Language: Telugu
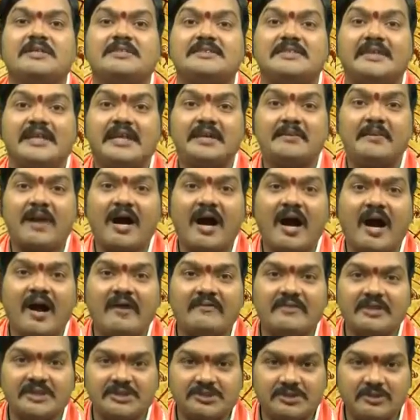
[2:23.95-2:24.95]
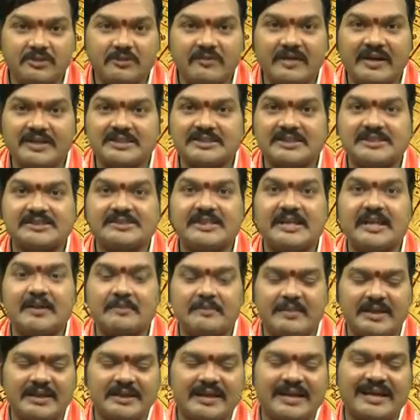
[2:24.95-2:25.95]
శ్రీ మహావిష్ణువు
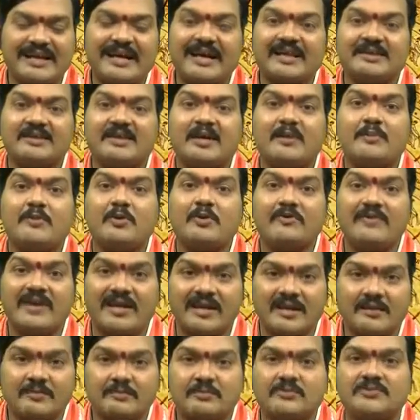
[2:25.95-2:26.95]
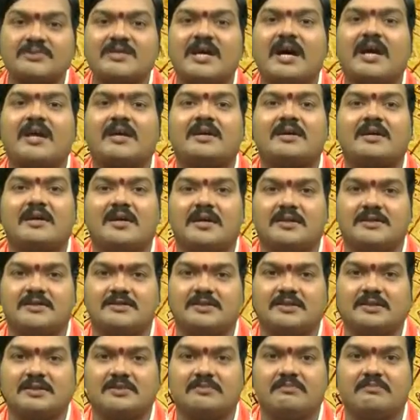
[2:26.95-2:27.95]
వక్షస్థలం మీద గంధము వెన్నపూస
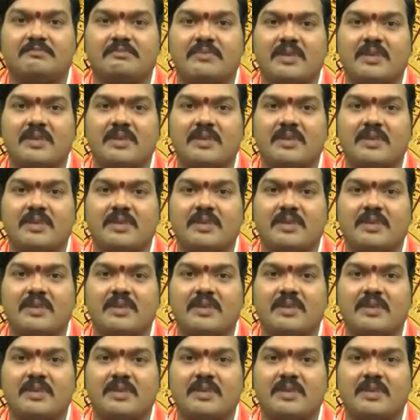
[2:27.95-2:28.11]
అలంకరించటం